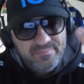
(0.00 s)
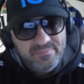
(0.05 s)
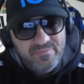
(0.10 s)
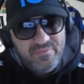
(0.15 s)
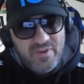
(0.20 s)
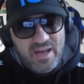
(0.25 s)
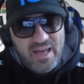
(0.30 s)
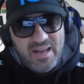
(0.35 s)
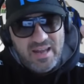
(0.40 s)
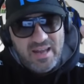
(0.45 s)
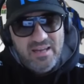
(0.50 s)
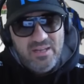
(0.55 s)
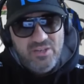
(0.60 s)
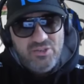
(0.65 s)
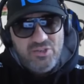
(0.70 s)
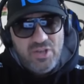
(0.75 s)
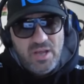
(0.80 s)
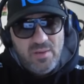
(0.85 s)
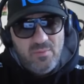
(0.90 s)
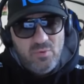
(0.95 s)
farne
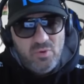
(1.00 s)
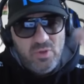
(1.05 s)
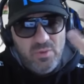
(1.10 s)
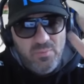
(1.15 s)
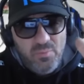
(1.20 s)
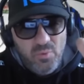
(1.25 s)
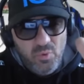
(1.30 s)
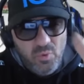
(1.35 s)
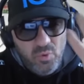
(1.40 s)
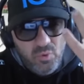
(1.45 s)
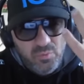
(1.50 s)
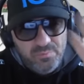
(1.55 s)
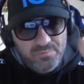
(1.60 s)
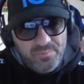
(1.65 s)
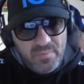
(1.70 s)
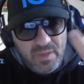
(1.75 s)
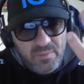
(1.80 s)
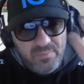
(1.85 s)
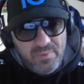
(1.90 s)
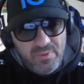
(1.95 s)
diciamo di più,
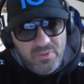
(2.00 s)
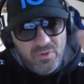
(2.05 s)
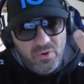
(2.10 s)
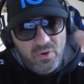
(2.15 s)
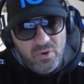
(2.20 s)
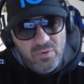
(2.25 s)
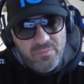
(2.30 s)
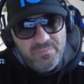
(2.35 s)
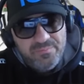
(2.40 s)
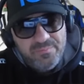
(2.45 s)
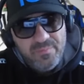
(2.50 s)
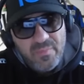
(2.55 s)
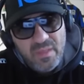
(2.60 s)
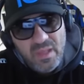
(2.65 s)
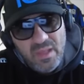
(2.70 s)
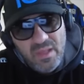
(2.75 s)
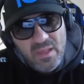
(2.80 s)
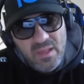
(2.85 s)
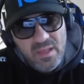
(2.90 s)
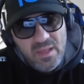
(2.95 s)
capito?
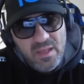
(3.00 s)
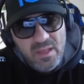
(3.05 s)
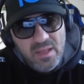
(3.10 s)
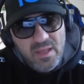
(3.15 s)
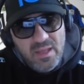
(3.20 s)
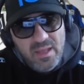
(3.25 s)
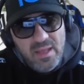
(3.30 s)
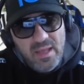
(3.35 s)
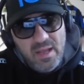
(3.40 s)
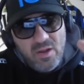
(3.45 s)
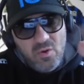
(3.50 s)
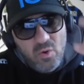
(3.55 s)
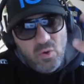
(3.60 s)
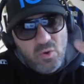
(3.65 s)
Eh, con